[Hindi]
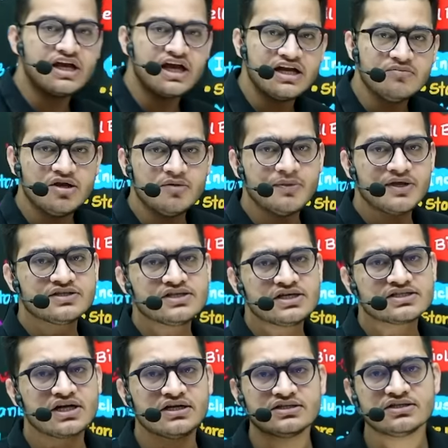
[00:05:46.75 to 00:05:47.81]
थे एनिमल पे
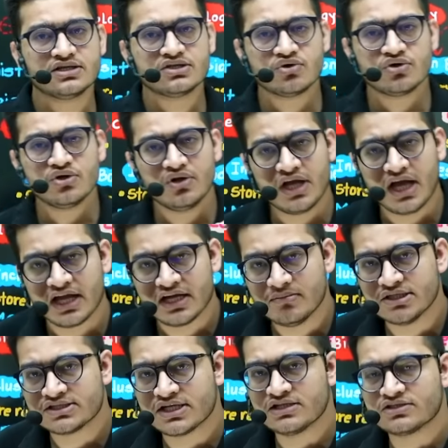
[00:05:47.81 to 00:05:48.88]
रिसर्च करते थे तो इन्होंने
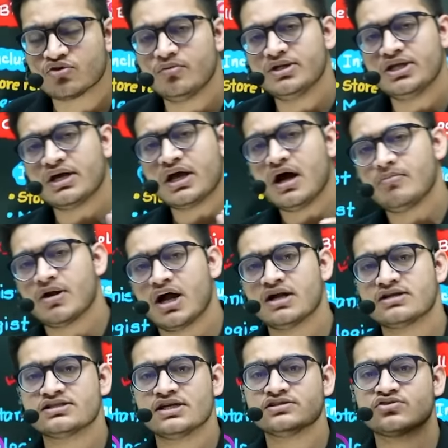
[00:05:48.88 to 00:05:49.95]
एनिमल सेल्स को भी देखा
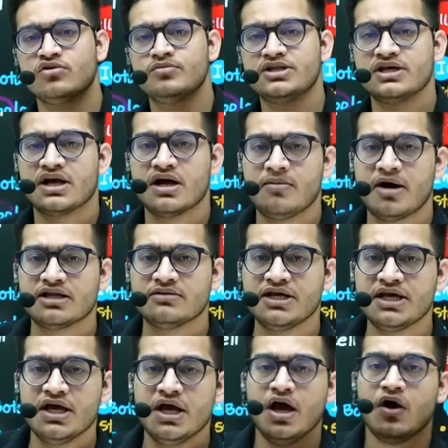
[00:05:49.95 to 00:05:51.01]
प्लांट सेल्स को भी देखा बाद
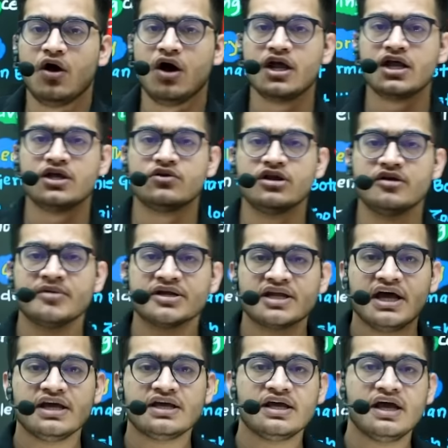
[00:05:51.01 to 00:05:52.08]
में और इन्होंने
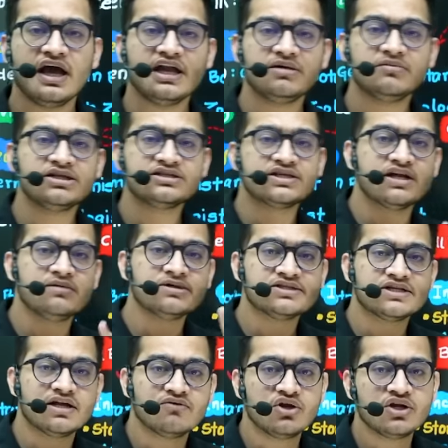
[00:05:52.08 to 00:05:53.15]
बताया कि एनिमल सेल में
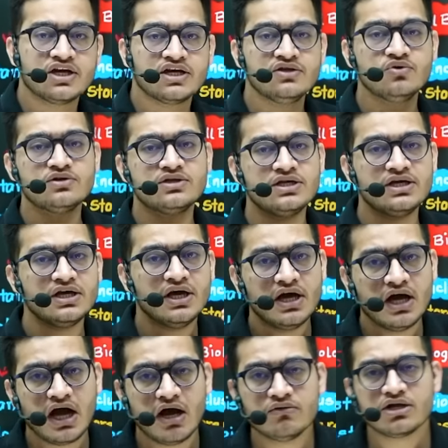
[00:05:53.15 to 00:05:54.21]
सेल वॉल नहीं होती
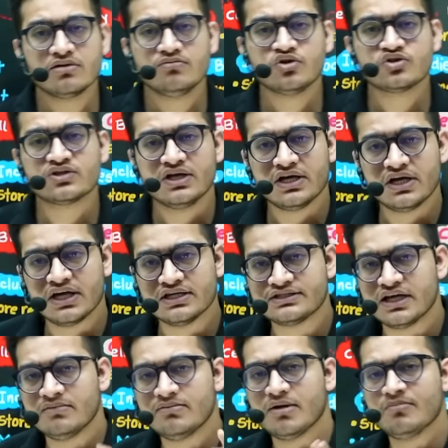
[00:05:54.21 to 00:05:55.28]
आउटर मोस्ट लेयर है
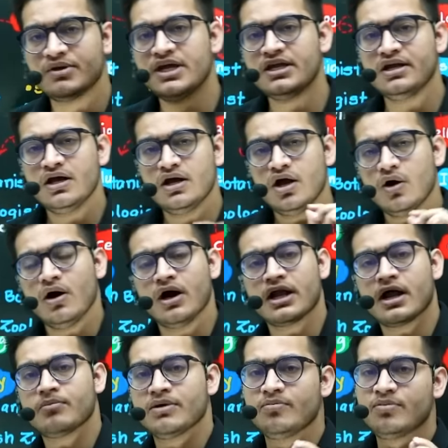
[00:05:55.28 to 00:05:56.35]
सेल मेम्ब्रेन और
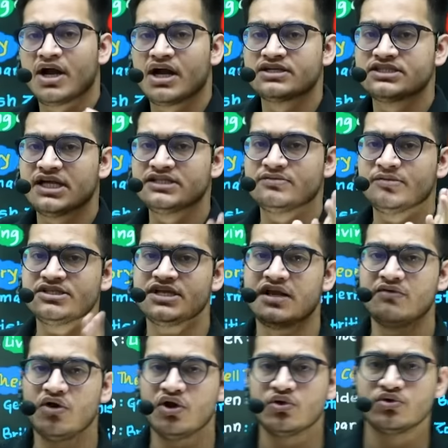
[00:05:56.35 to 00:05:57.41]
आपकी प्लांट सेल्स में
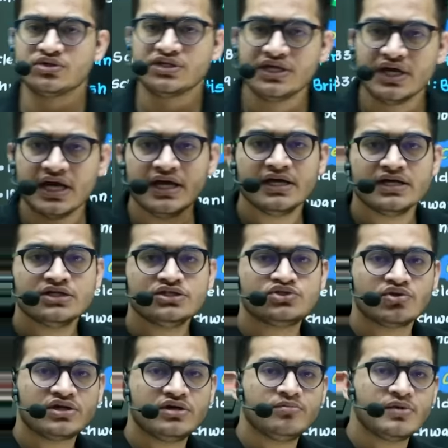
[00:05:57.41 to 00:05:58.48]
सेल वॉल होती है
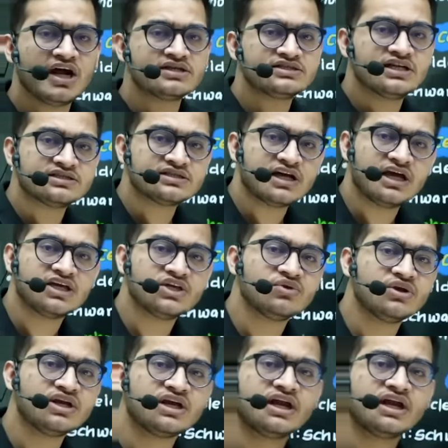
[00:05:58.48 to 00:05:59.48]
जो कि प्लांट सेल्स का एक यूनिक